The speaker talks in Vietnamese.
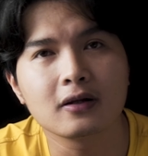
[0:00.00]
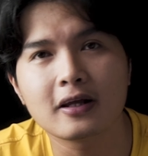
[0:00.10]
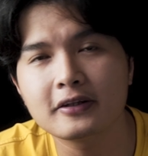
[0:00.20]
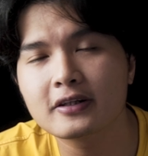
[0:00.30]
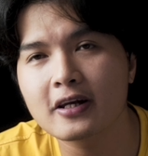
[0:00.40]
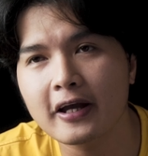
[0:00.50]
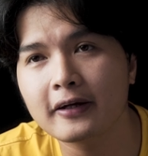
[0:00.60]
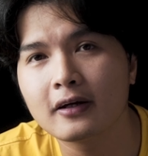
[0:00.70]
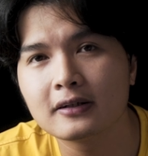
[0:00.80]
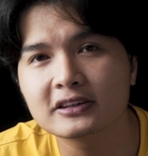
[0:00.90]
là như thế này
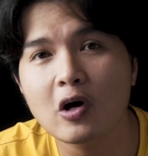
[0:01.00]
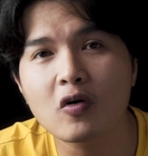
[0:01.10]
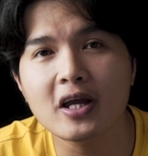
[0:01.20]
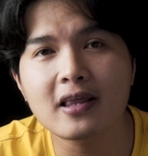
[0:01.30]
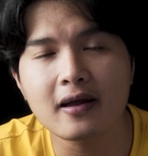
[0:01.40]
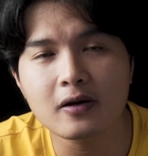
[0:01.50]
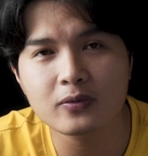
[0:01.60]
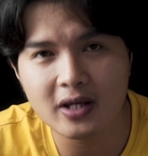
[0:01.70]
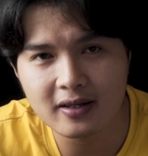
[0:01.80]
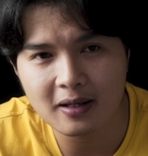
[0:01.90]
sau cái tháng đầu
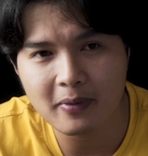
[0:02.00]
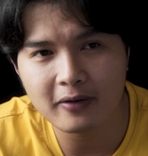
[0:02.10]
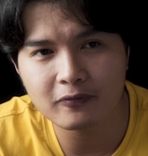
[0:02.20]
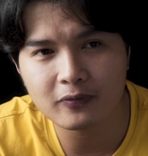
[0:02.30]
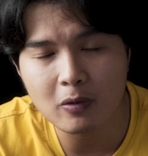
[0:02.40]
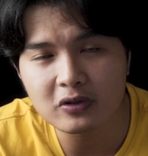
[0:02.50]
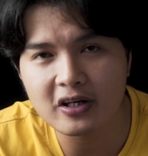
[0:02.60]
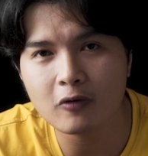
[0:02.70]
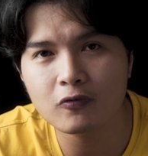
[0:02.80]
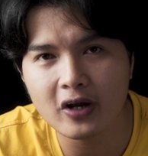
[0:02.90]
tiên là bạn đóng
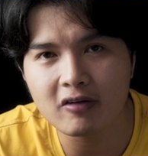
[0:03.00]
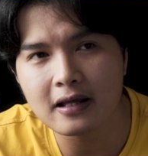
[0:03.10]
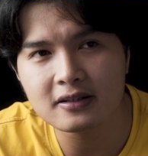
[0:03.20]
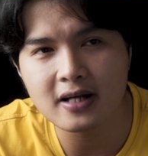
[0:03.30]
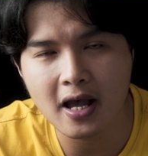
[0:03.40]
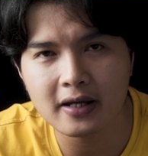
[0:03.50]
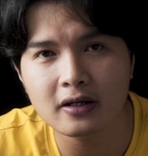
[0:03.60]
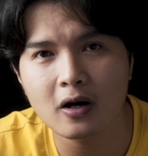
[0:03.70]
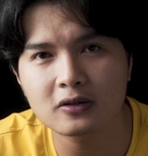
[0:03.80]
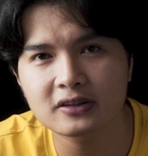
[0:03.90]
tiền học phí tháng thứ hai
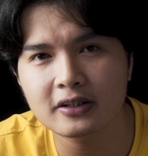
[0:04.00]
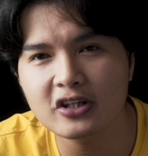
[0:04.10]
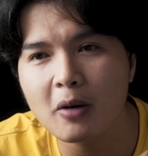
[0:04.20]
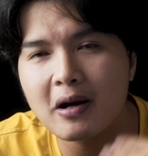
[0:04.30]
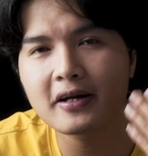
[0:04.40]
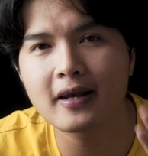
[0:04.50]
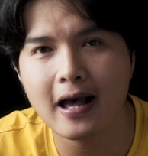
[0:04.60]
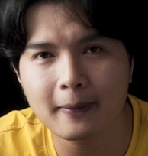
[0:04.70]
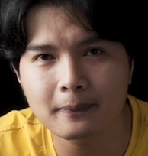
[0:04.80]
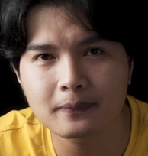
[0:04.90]
họ sẽ cho bạn đi
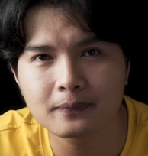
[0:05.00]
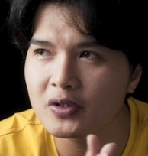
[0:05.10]
làm ờ,